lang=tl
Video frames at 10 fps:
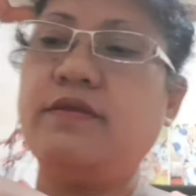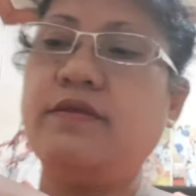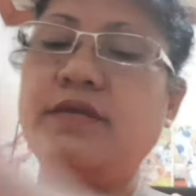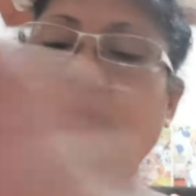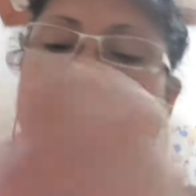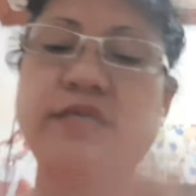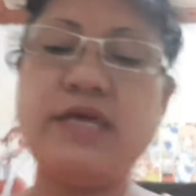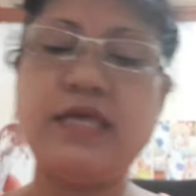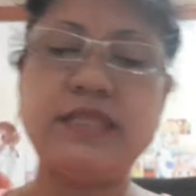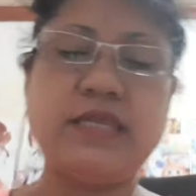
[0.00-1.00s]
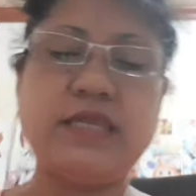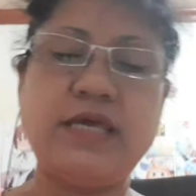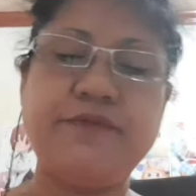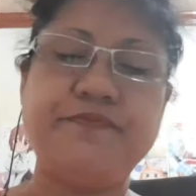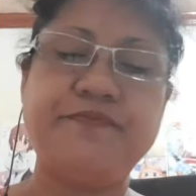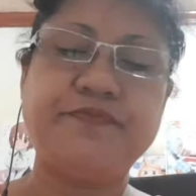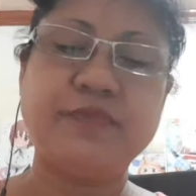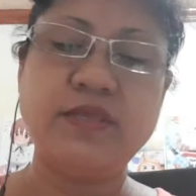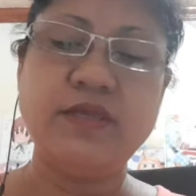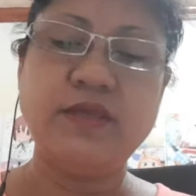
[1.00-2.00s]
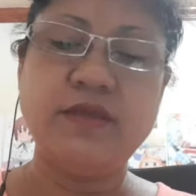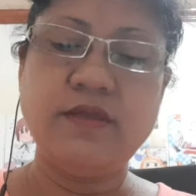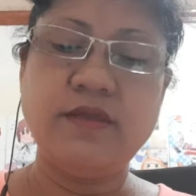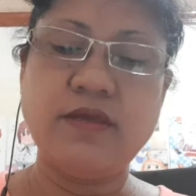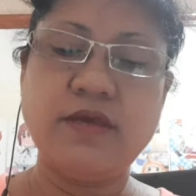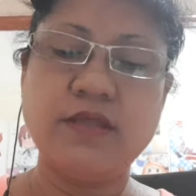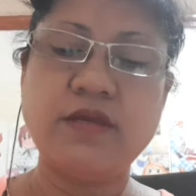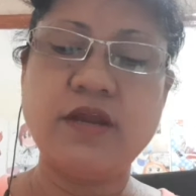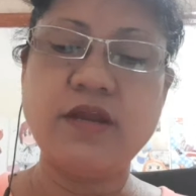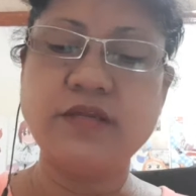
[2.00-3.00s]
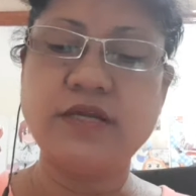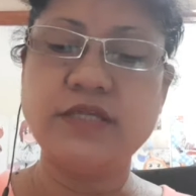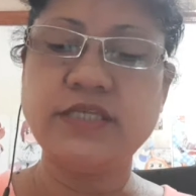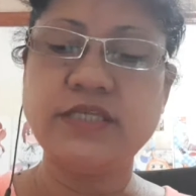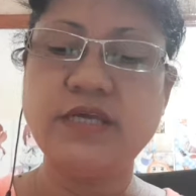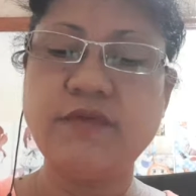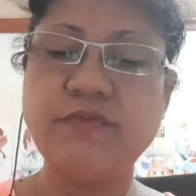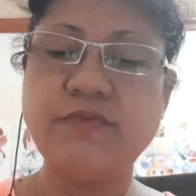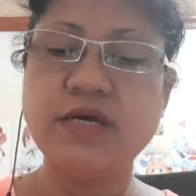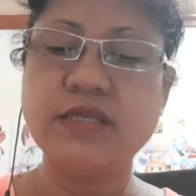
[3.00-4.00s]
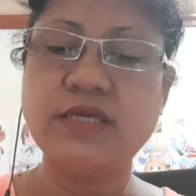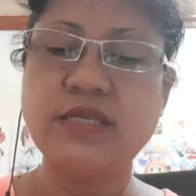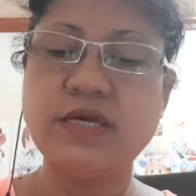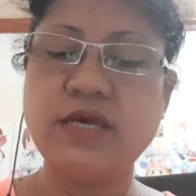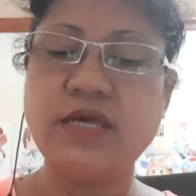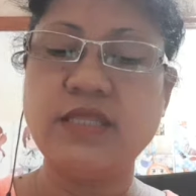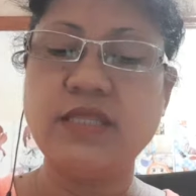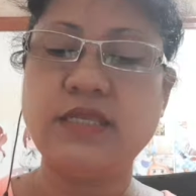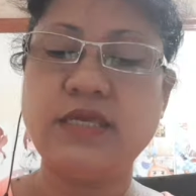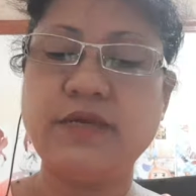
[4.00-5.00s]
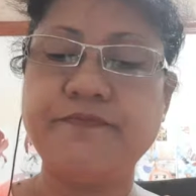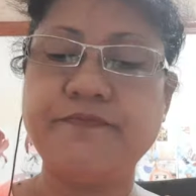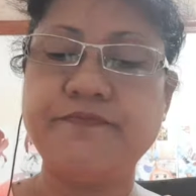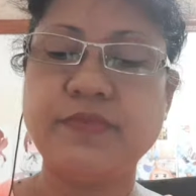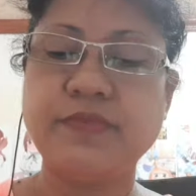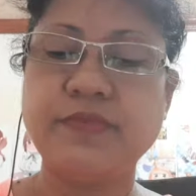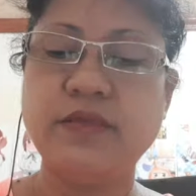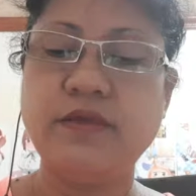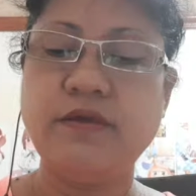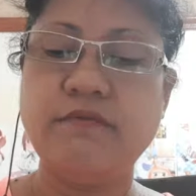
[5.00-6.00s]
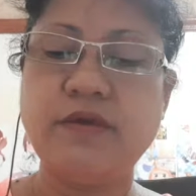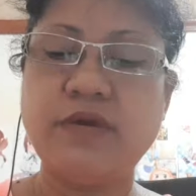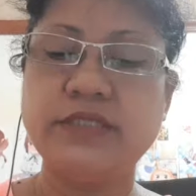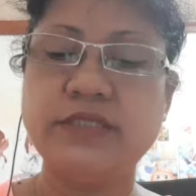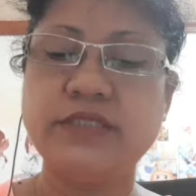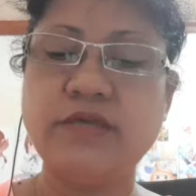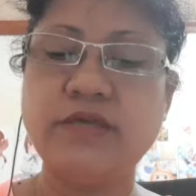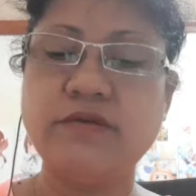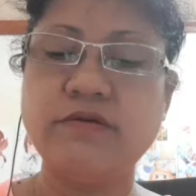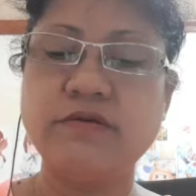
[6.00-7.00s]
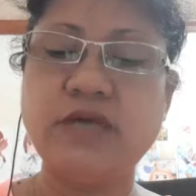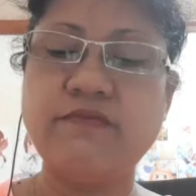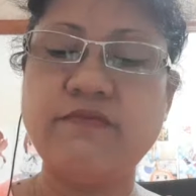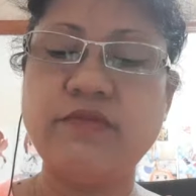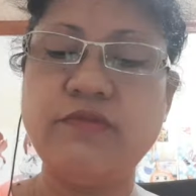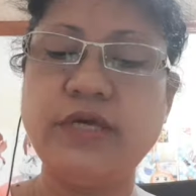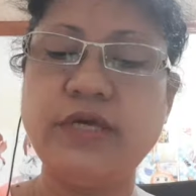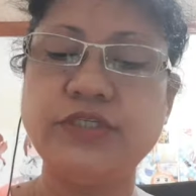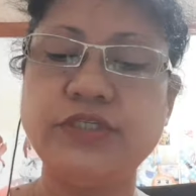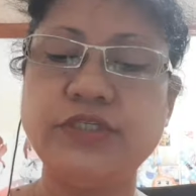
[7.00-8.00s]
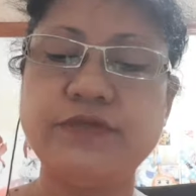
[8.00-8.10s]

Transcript: ng entry. Yan, Carl Garcia, bigyan kita ng entry para sa iyong WH.